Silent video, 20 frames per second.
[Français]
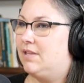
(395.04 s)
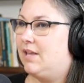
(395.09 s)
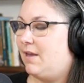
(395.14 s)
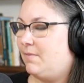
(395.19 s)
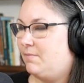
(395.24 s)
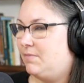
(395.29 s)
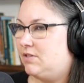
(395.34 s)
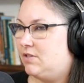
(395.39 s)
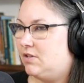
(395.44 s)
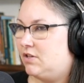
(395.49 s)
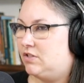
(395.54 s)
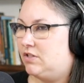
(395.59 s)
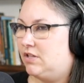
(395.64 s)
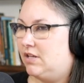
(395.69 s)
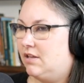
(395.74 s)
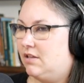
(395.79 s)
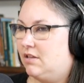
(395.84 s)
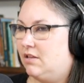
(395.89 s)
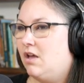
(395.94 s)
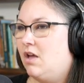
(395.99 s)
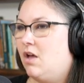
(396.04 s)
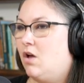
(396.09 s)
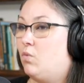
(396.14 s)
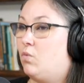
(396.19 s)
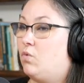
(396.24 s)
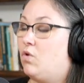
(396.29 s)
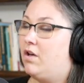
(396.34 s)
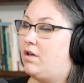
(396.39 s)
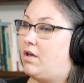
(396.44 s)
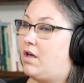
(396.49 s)
très misogyne
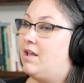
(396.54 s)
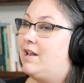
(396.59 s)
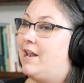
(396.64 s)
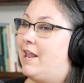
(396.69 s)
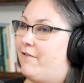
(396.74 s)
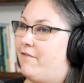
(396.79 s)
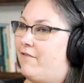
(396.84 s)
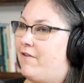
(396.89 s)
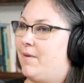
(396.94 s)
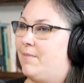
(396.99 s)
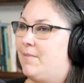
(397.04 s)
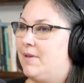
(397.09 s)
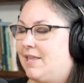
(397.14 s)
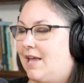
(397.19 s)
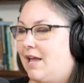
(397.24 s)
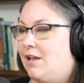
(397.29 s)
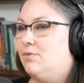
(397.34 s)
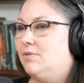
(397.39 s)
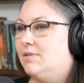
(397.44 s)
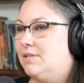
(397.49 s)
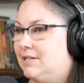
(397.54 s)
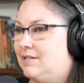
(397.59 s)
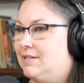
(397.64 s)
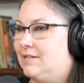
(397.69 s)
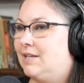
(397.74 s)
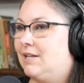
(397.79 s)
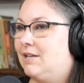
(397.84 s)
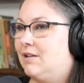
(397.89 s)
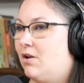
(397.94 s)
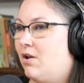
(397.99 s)
où le corps de la femme était à
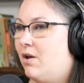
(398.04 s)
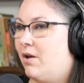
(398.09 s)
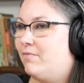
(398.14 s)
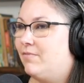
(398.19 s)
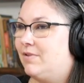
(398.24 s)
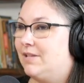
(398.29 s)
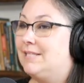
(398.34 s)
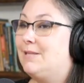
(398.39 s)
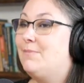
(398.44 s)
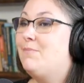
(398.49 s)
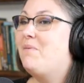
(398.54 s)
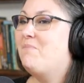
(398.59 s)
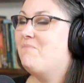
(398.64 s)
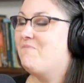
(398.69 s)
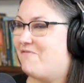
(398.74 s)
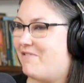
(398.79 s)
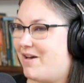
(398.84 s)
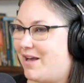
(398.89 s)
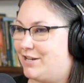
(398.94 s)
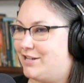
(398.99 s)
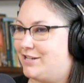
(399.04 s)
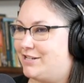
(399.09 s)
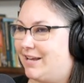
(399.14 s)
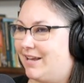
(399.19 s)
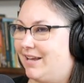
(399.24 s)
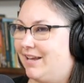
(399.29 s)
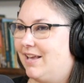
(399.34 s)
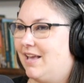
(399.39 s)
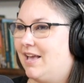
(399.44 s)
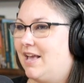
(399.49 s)
l'utilité de l'homme. Fait que, même
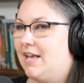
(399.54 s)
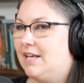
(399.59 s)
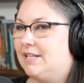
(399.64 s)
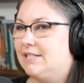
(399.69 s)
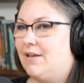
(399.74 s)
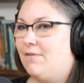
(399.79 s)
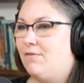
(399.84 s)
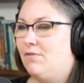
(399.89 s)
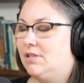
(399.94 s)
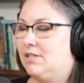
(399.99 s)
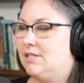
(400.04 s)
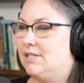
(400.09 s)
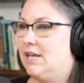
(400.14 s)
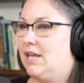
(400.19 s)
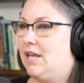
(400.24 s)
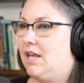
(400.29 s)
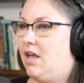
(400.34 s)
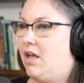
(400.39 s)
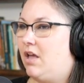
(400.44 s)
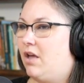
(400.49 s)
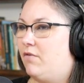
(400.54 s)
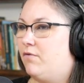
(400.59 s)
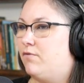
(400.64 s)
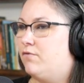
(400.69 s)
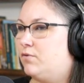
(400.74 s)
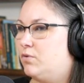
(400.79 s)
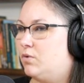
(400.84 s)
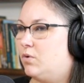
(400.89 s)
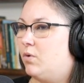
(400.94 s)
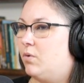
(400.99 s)
vagin, ça veut dire
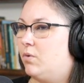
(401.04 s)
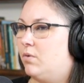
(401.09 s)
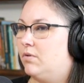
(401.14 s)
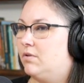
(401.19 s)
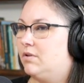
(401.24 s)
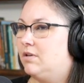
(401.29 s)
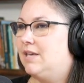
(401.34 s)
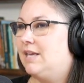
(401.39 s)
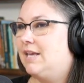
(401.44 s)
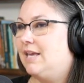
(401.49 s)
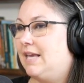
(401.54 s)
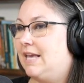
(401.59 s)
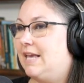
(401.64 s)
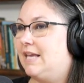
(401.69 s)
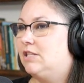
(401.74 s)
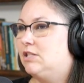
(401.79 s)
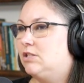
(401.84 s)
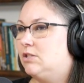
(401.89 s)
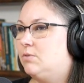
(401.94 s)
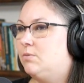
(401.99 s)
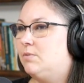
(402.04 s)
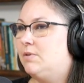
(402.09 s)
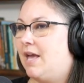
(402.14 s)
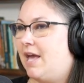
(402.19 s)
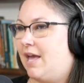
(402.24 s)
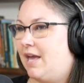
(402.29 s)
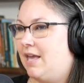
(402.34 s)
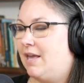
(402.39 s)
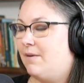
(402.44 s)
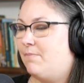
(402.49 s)
fourreau qui est étui
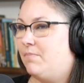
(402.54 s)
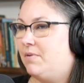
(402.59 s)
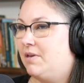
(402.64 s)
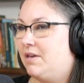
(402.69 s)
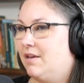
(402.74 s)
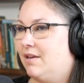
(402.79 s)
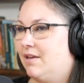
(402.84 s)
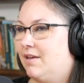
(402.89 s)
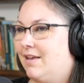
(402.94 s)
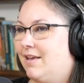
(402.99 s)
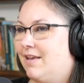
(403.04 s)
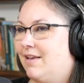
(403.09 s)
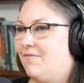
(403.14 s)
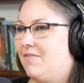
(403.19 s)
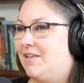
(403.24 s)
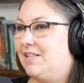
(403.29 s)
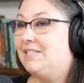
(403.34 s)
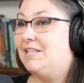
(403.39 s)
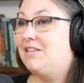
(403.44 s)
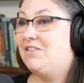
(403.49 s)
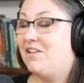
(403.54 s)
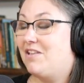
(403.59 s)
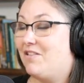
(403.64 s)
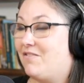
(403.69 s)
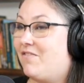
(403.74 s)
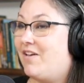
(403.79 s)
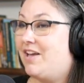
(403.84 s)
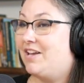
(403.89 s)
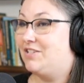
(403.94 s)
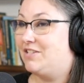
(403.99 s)
à épée. Fait que,
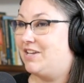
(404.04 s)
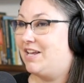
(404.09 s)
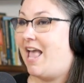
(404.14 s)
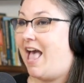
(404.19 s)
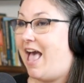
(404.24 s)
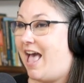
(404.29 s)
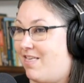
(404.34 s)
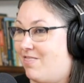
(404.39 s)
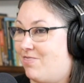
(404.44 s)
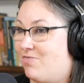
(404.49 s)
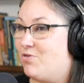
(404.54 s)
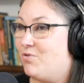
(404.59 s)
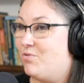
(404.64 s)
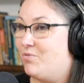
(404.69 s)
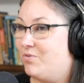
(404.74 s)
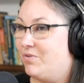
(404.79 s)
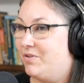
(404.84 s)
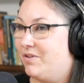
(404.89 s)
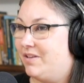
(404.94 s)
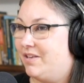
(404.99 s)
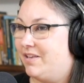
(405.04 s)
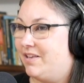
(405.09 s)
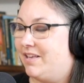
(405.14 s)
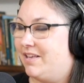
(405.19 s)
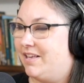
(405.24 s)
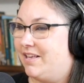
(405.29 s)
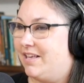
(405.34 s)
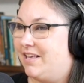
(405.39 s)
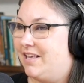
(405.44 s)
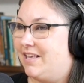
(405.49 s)
notre vagin à nous,
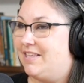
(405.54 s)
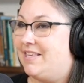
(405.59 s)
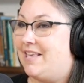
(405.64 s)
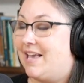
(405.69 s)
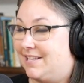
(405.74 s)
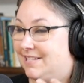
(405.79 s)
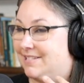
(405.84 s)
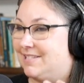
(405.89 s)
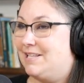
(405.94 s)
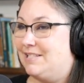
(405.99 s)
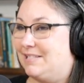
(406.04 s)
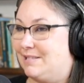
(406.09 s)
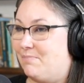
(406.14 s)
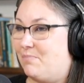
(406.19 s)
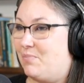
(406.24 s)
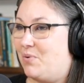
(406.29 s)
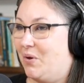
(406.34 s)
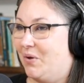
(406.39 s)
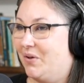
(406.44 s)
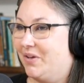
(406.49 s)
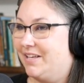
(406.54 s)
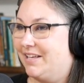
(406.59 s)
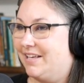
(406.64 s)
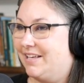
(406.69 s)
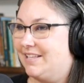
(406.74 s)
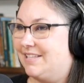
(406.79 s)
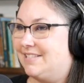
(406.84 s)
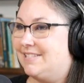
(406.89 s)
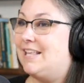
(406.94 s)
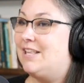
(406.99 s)
il n'existe pas.
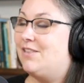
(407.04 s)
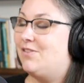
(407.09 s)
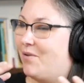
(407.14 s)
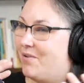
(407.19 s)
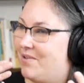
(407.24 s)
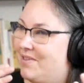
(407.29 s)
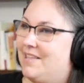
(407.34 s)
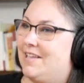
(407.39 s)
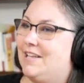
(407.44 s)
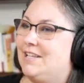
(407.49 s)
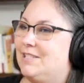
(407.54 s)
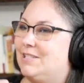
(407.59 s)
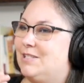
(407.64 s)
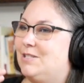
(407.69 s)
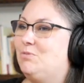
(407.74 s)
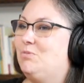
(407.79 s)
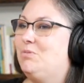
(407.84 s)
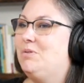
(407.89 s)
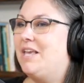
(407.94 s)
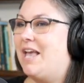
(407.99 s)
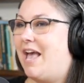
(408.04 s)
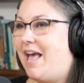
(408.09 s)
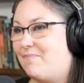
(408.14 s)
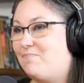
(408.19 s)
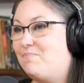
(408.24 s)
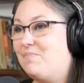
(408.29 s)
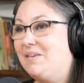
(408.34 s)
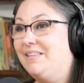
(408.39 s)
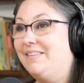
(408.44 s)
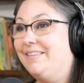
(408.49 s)
C'est un étui à
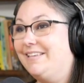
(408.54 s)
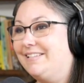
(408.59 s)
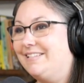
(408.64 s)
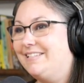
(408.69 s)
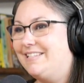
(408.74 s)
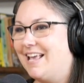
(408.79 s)
pénis.